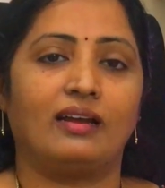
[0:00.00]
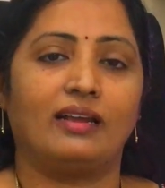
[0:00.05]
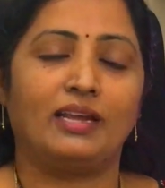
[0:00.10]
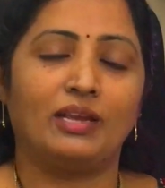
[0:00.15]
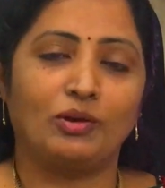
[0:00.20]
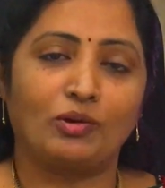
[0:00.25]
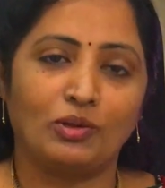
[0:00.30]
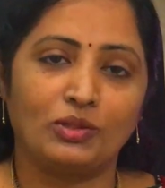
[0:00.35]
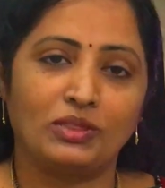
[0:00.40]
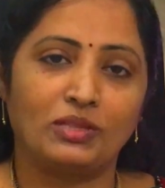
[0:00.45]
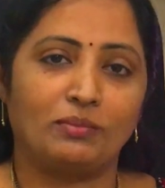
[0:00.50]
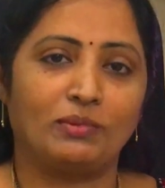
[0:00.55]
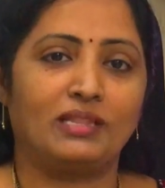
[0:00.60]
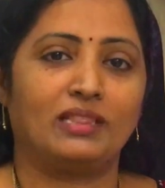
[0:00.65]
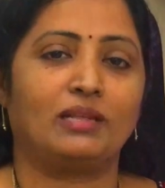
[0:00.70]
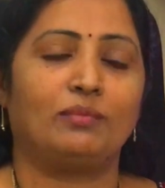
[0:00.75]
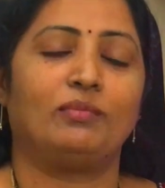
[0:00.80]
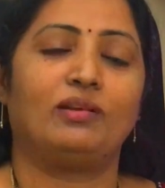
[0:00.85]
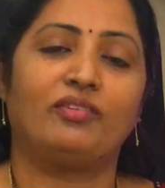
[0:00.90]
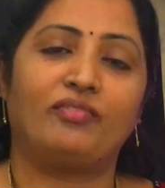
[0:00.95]

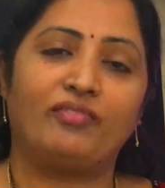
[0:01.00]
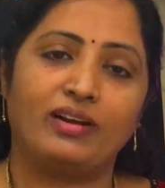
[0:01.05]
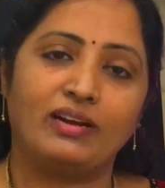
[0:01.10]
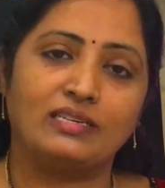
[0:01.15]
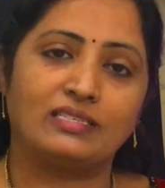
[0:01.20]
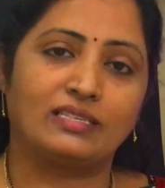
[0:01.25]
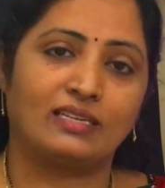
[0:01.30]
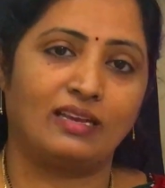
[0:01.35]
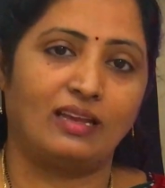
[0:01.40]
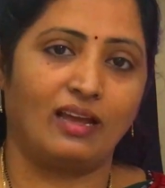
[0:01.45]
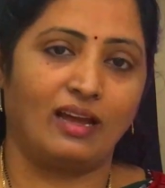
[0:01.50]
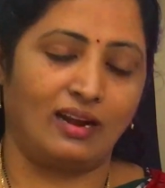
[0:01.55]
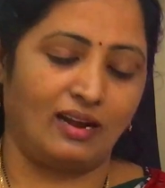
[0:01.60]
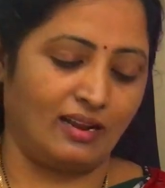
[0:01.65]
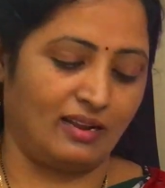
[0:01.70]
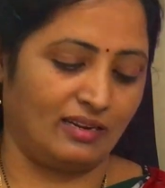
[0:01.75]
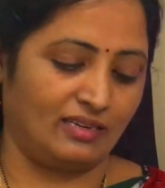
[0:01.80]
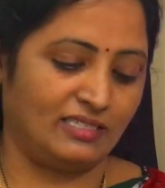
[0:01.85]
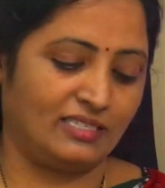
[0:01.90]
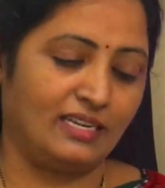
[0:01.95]
ఇంకొంతమంది మీ ఫ్రెండ్స్కి అలా
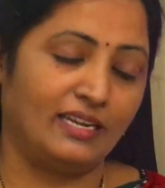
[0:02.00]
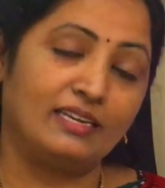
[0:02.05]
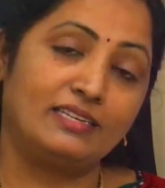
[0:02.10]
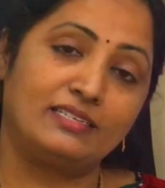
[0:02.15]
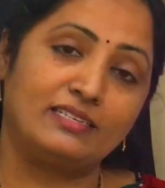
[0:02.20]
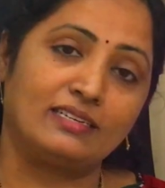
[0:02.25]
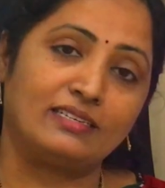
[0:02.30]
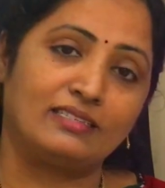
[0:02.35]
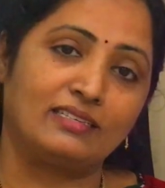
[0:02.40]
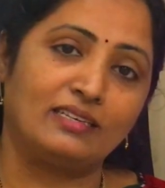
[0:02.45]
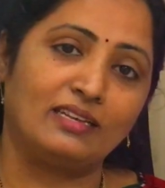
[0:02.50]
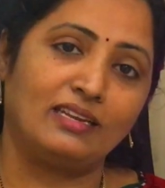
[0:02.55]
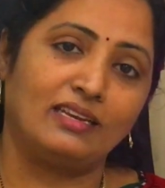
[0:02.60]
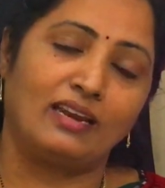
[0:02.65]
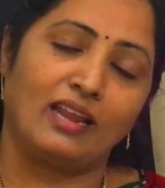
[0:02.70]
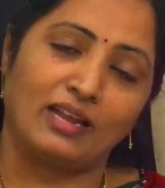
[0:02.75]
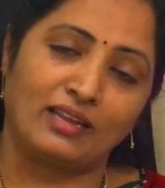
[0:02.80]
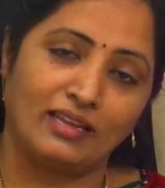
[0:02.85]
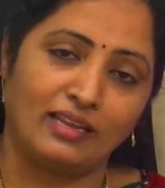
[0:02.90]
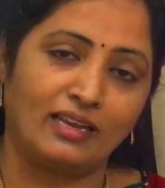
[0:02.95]
షేర్ చేసి
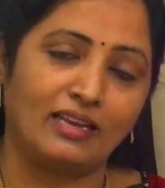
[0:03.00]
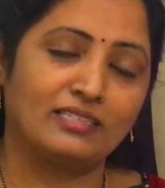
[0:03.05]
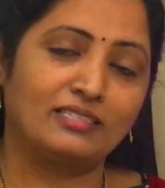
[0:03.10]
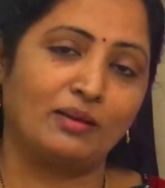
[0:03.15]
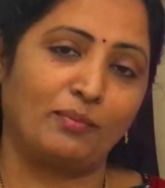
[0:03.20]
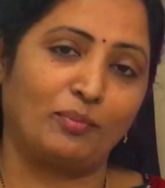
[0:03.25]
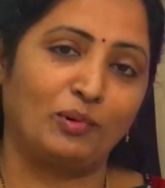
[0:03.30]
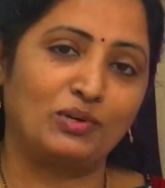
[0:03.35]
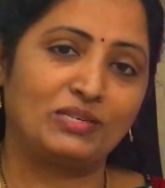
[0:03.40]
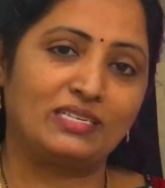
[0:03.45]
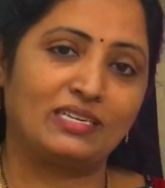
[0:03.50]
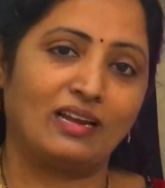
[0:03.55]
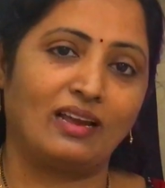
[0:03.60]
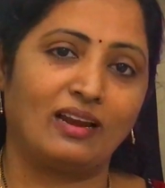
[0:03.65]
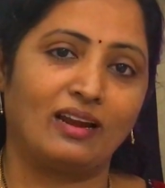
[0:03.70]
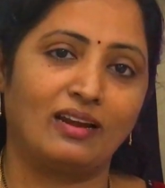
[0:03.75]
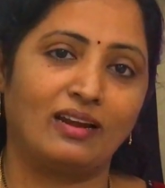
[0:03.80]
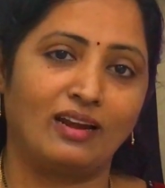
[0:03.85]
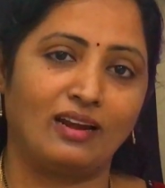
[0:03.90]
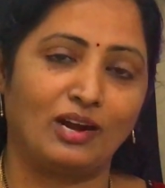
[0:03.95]
నాకు ఇంకా సపోర్ట్
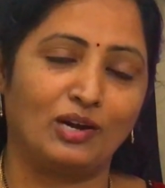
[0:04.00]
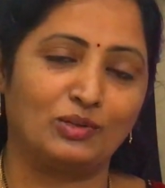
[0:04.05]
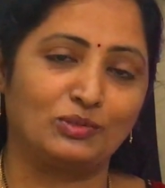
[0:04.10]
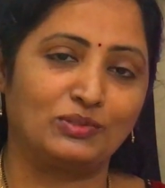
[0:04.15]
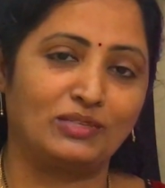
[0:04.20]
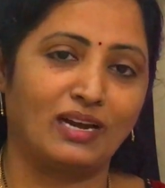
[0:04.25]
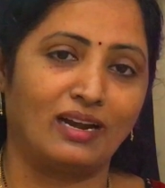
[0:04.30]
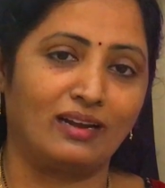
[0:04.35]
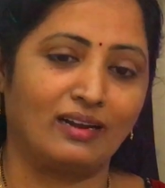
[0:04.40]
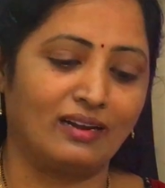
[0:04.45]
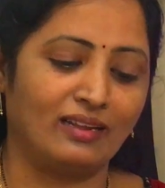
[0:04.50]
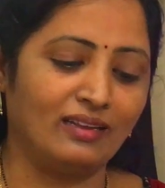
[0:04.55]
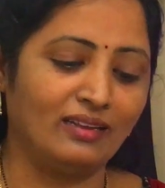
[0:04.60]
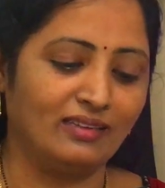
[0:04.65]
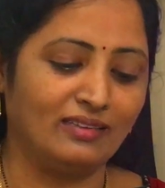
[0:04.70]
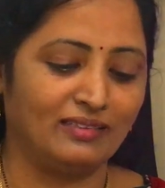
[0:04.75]
చేయాలని నేను అడుగుతున్నాను అండి